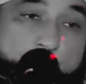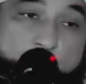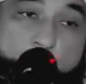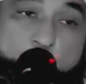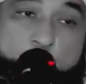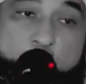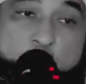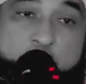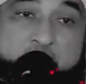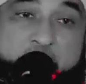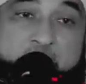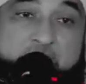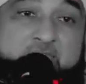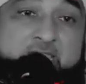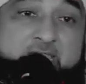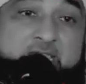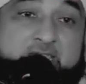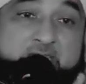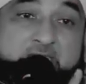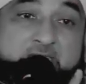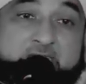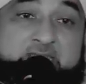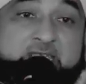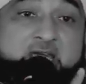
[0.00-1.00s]
उसको
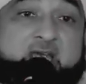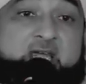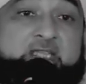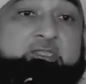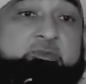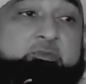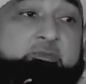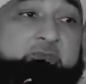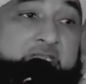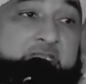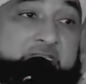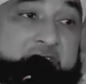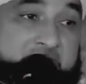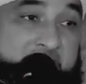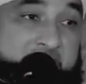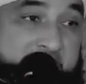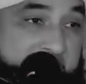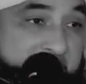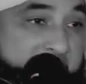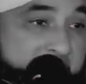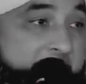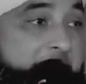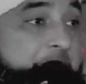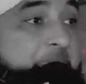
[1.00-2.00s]
एक की रात
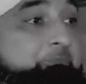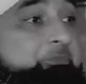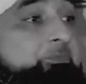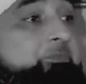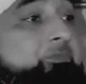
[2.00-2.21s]
मिलता है